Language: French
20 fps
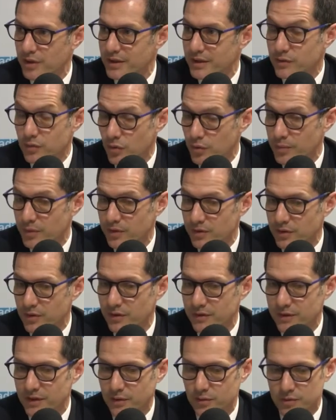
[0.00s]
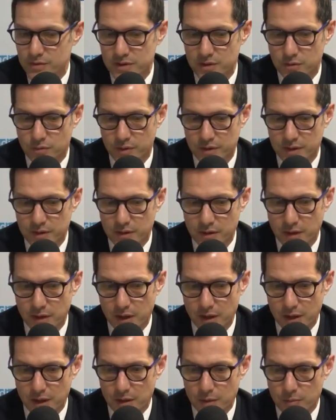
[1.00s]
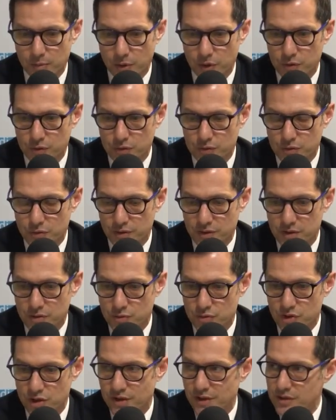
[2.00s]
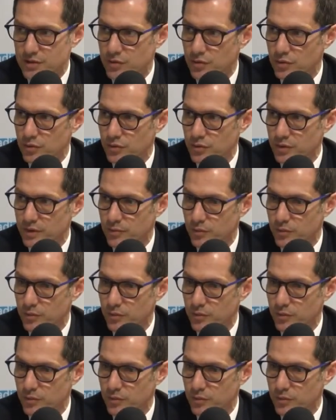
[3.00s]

Les demandes des concitoyens portent sur des sujets nationaux.